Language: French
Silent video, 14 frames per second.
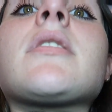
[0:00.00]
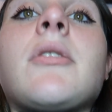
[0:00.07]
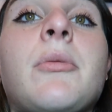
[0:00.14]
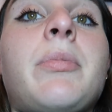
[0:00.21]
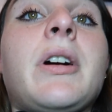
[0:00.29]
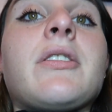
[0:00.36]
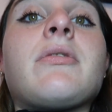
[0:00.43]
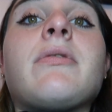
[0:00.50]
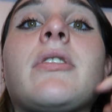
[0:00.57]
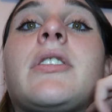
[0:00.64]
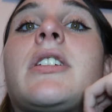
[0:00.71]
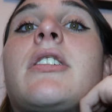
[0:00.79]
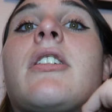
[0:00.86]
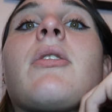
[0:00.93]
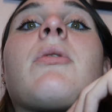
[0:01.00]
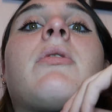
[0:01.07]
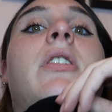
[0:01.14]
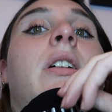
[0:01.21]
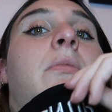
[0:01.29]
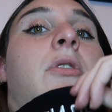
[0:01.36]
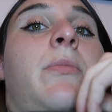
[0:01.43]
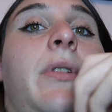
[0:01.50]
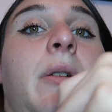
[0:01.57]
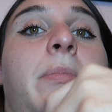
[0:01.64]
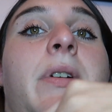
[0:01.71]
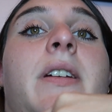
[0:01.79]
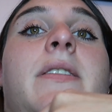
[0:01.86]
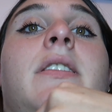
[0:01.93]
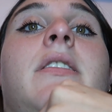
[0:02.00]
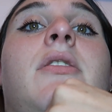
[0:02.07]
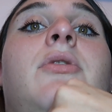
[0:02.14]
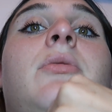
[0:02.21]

On parle souvent des cols roulés, mais on parle pas assez des